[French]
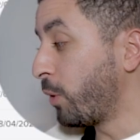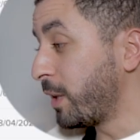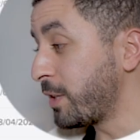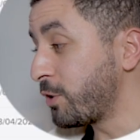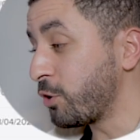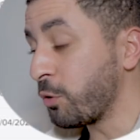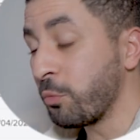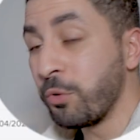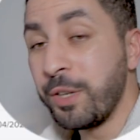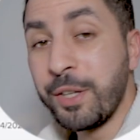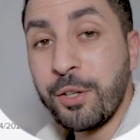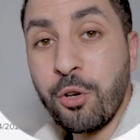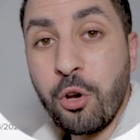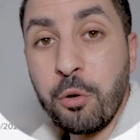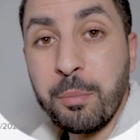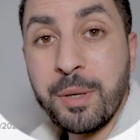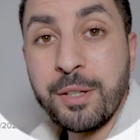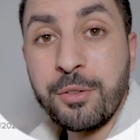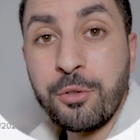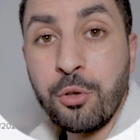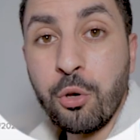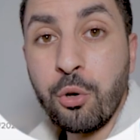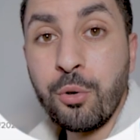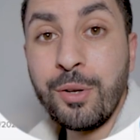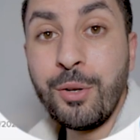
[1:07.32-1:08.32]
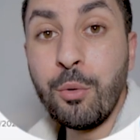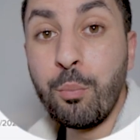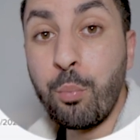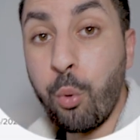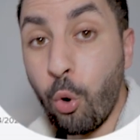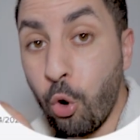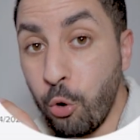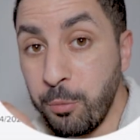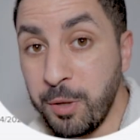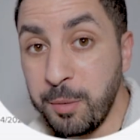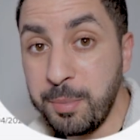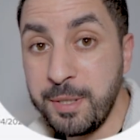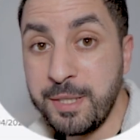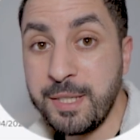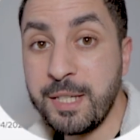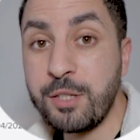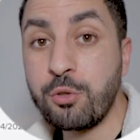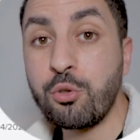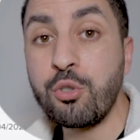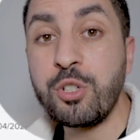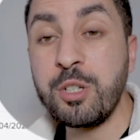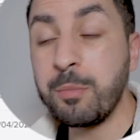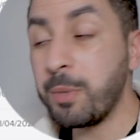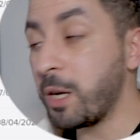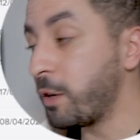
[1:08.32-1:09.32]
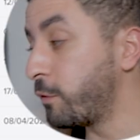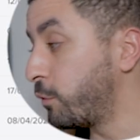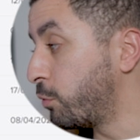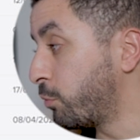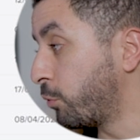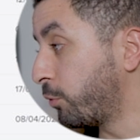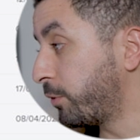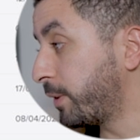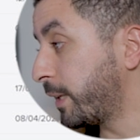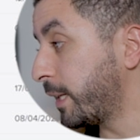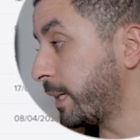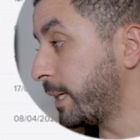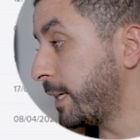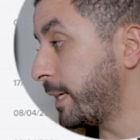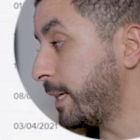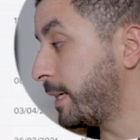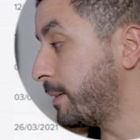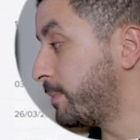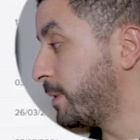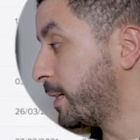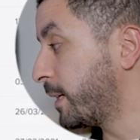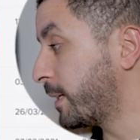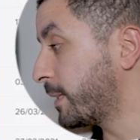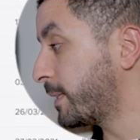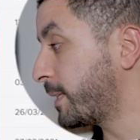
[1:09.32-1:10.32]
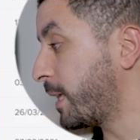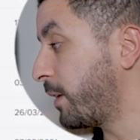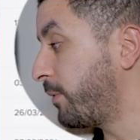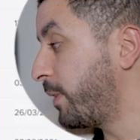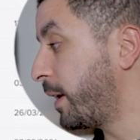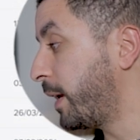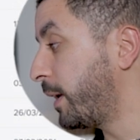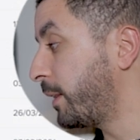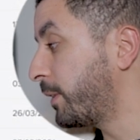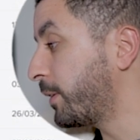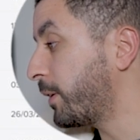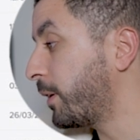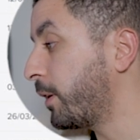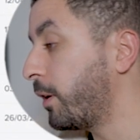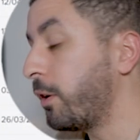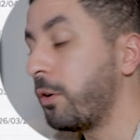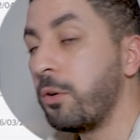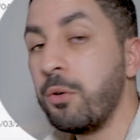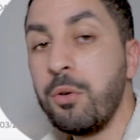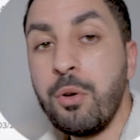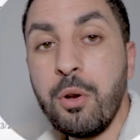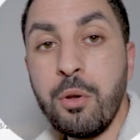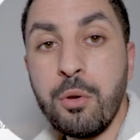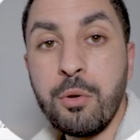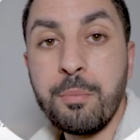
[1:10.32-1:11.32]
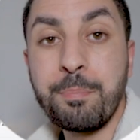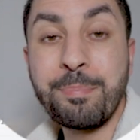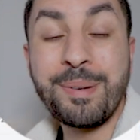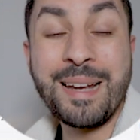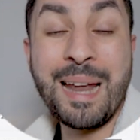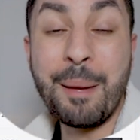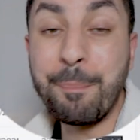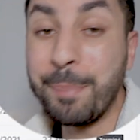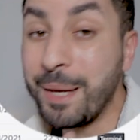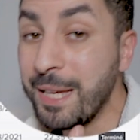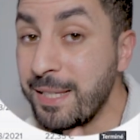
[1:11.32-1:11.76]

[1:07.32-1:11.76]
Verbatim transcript: On est sur mon écran maintenant et le premier business que j'aimerais vous montrer, eh bien ça va être le, la